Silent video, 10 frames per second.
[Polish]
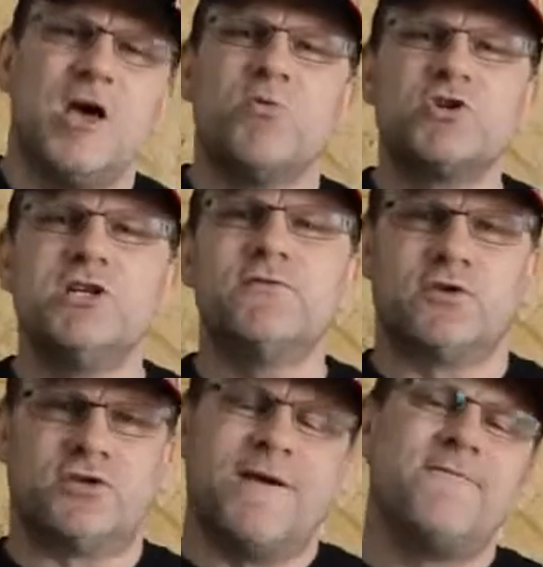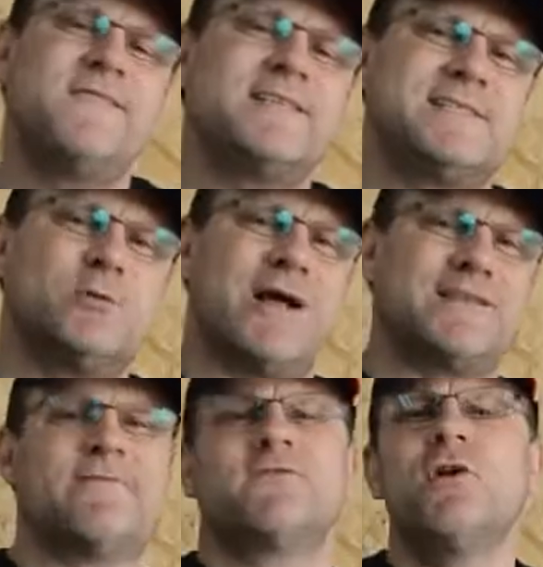możliwość
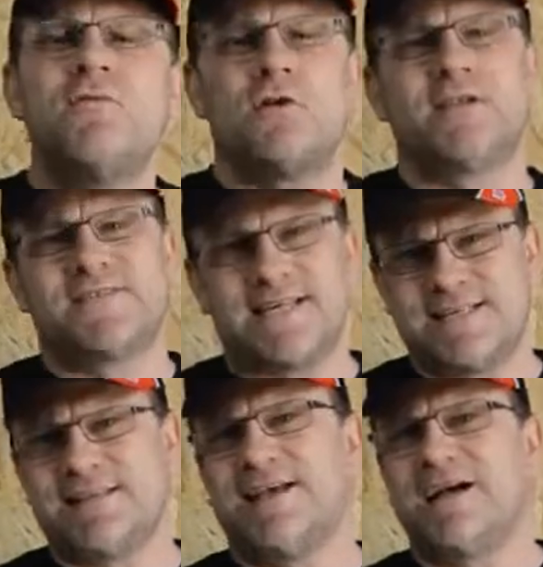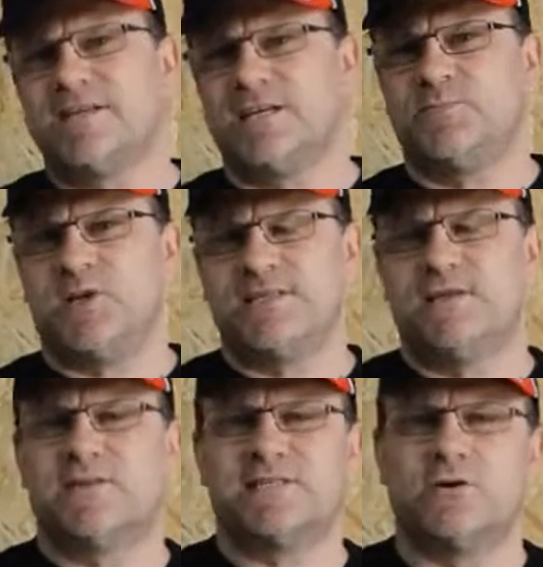wysyłania w dowolny wskazany adres przez
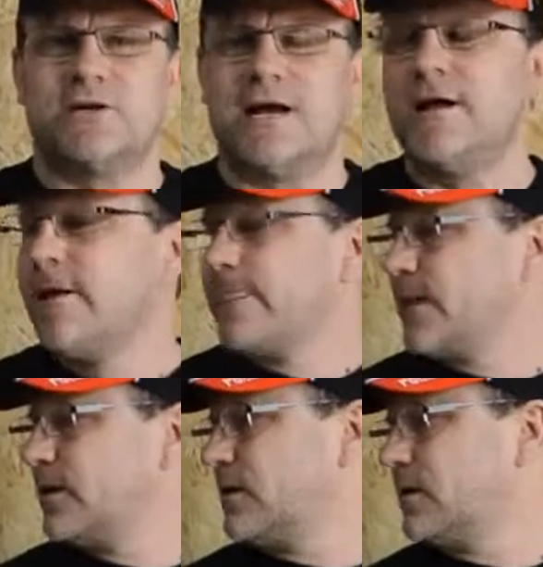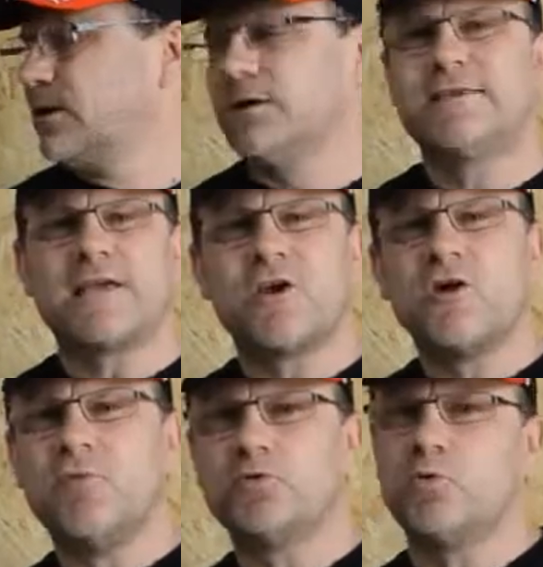inwestora e,
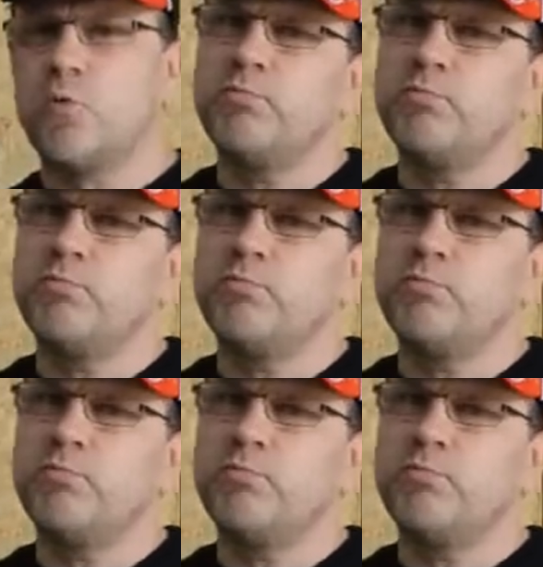takiego modułu.